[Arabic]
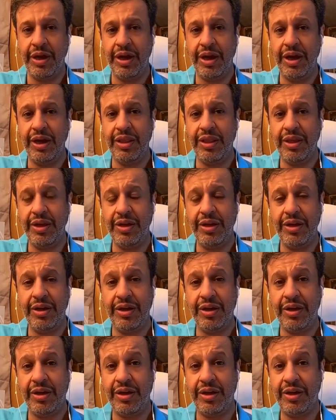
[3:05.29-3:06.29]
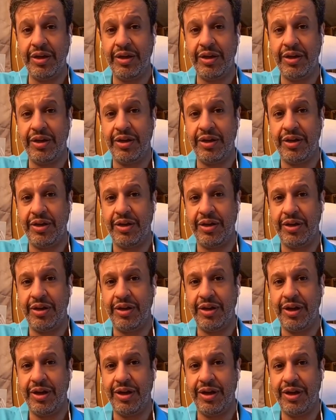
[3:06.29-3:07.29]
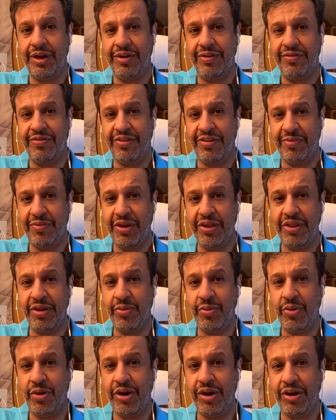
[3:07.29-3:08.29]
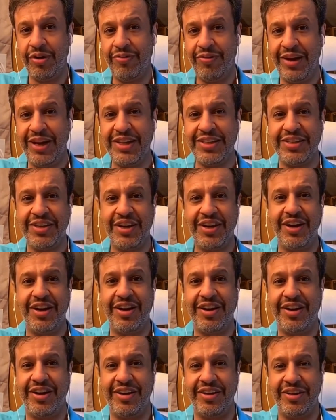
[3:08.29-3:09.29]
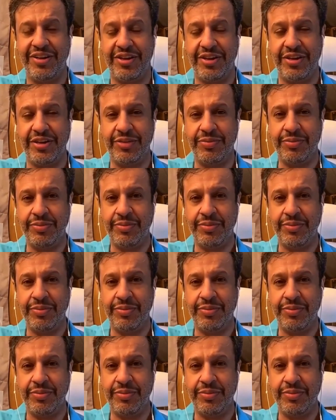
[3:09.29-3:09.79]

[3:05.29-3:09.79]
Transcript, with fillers: ايضا آه، في بعض المواقف اصر على رايك.